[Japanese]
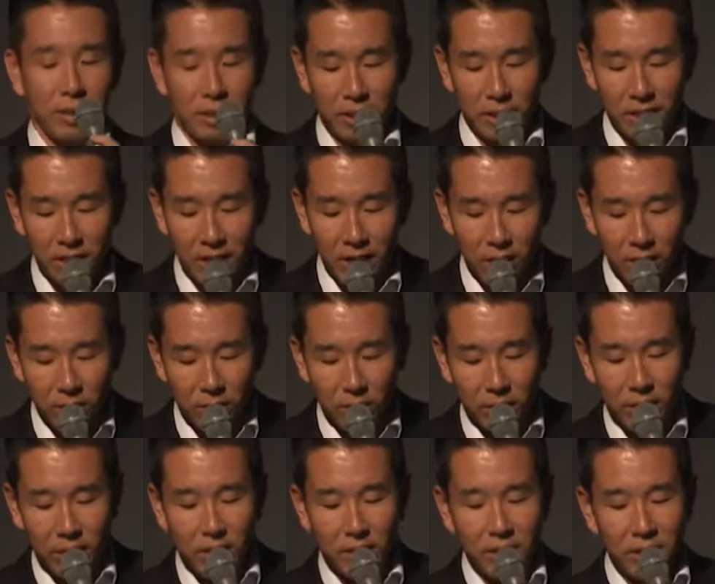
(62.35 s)
実際の
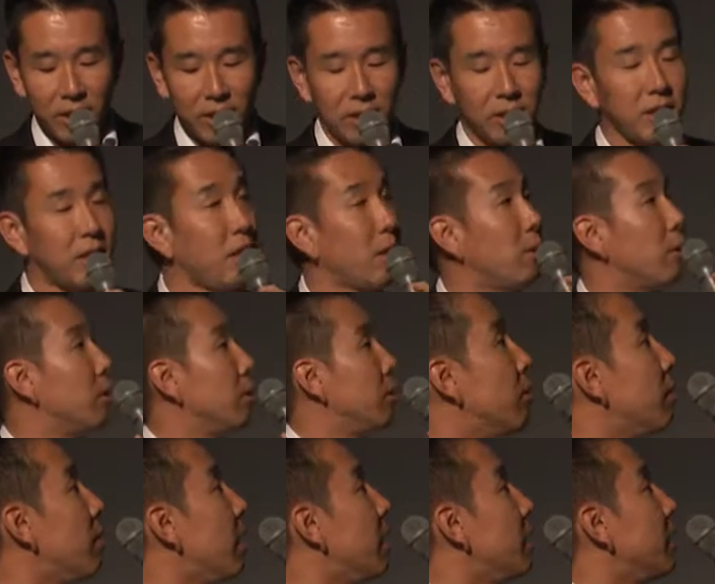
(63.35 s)
実践事例をご
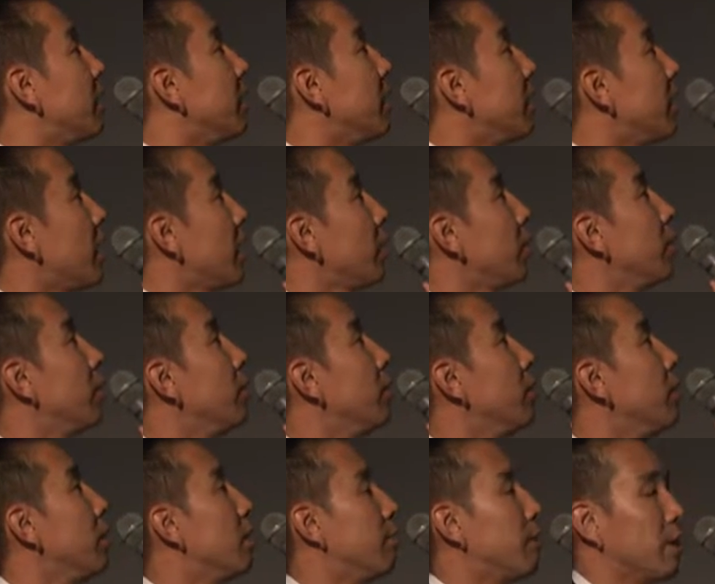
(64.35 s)
介していきたいというふ
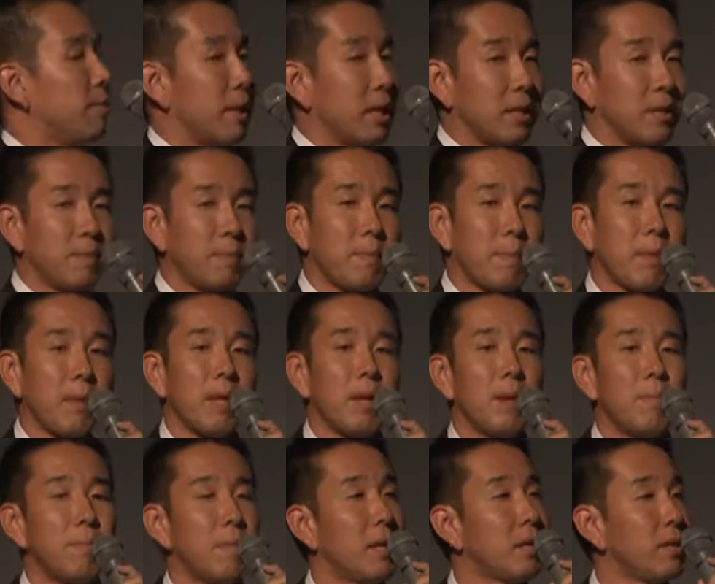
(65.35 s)
うに思います
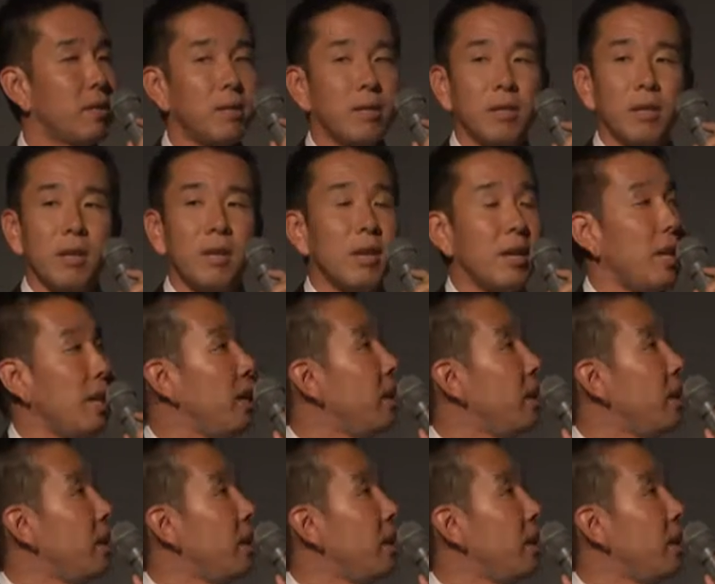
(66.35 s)
まず1